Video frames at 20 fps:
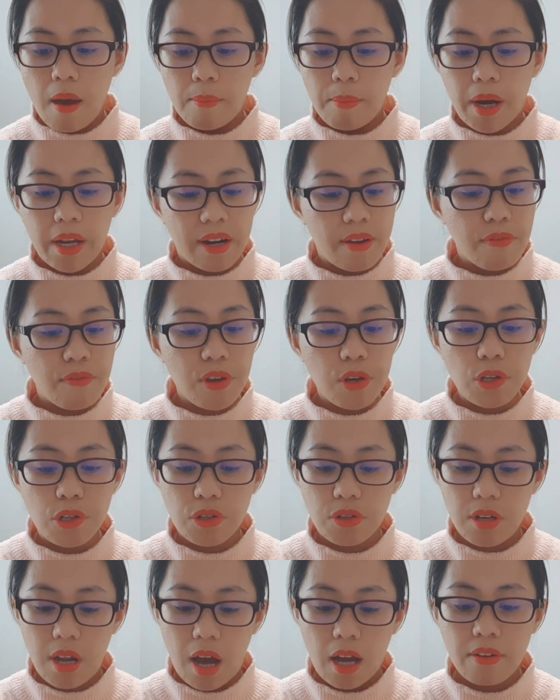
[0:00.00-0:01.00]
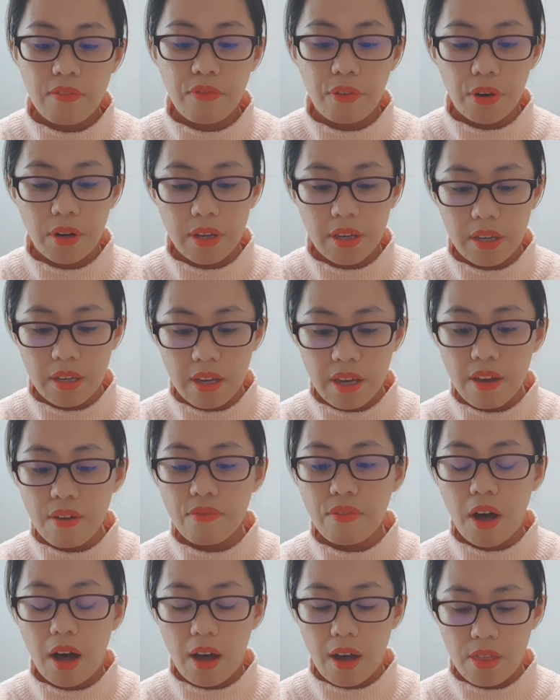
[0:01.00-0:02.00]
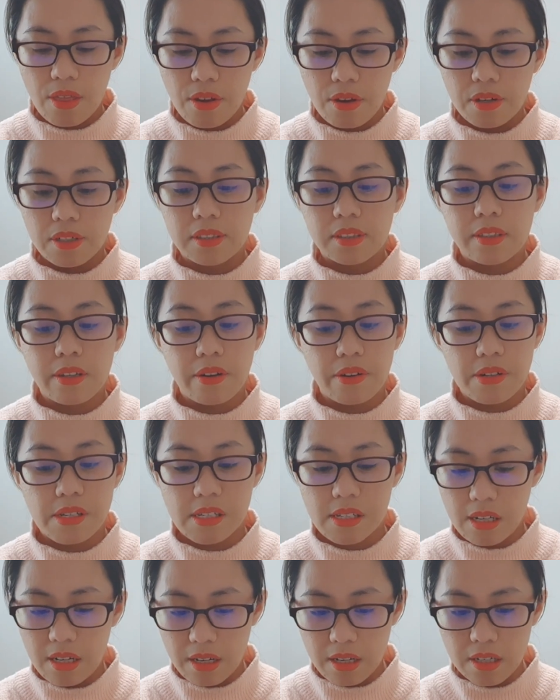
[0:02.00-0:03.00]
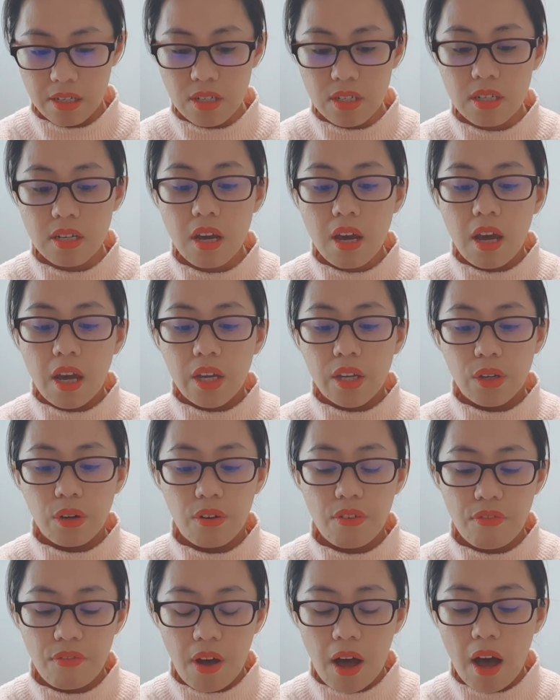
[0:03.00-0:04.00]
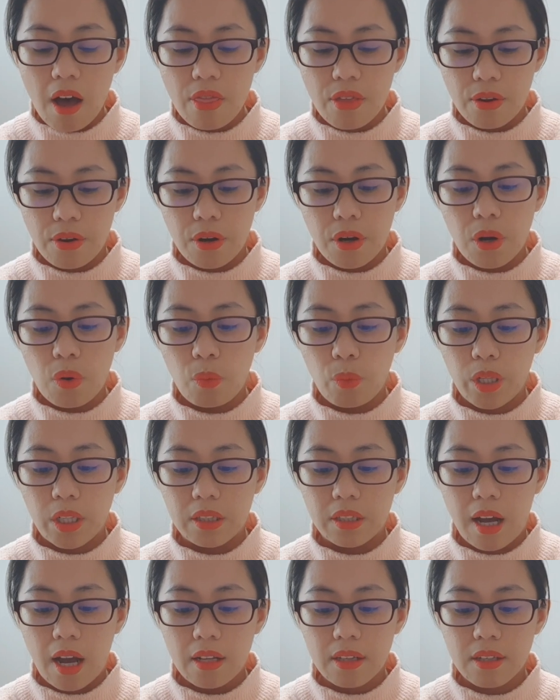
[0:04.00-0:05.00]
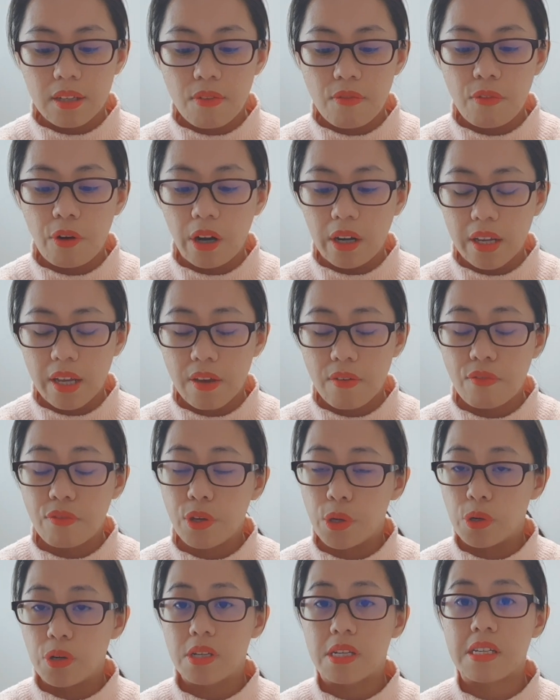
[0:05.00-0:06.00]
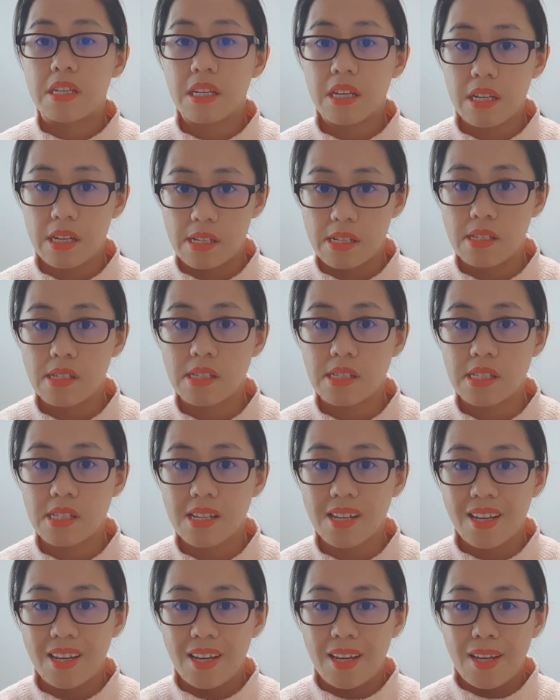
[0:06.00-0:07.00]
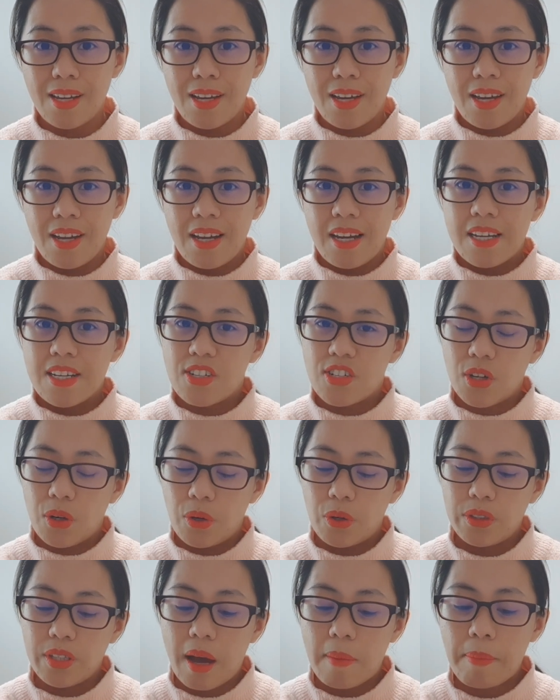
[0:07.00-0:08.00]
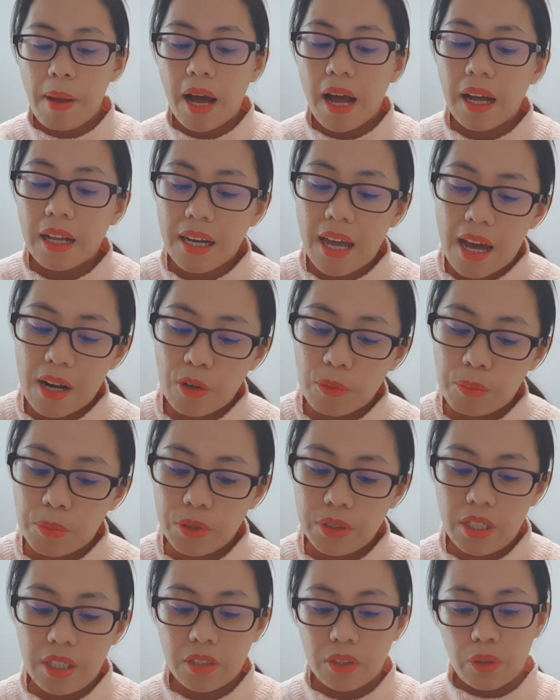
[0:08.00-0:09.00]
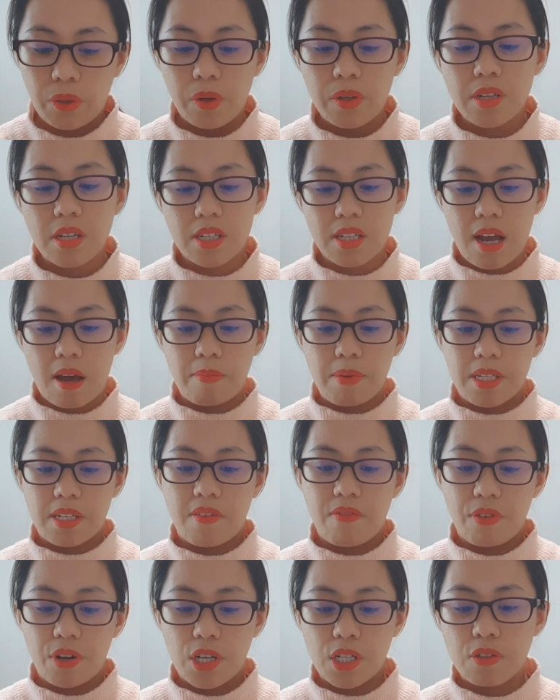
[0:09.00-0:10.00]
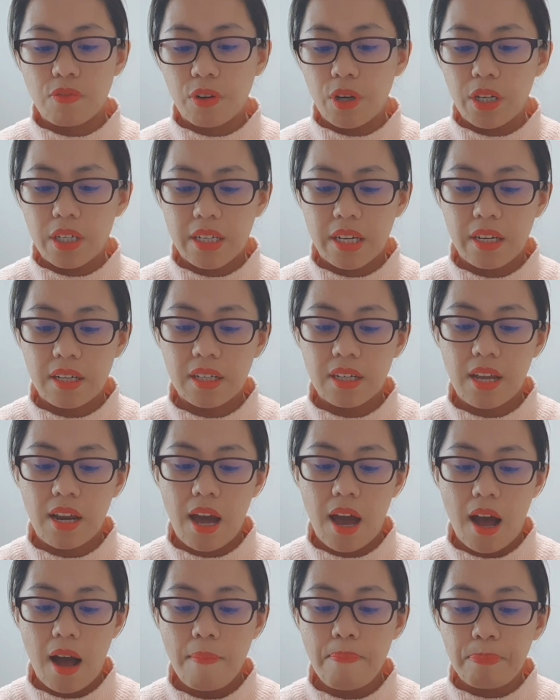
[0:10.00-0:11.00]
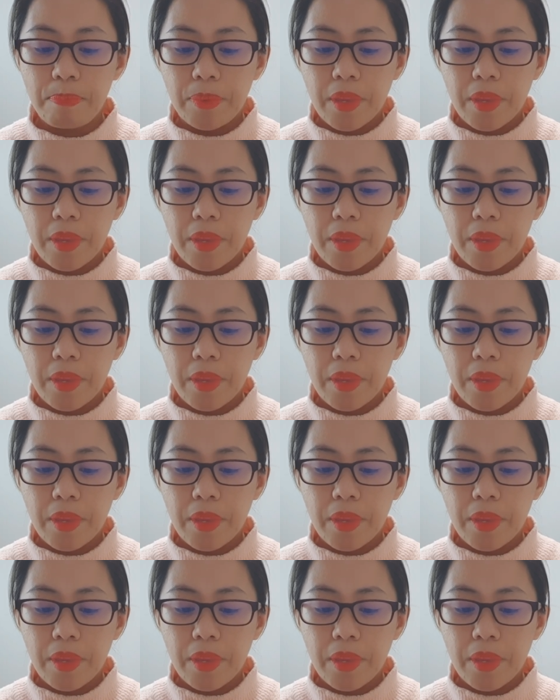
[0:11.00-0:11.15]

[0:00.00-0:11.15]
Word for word: But if you do not forgive others their sins, your Father will not forgive your sins. So, napakaklaro po dito, sasabi sa verse 14 na uh,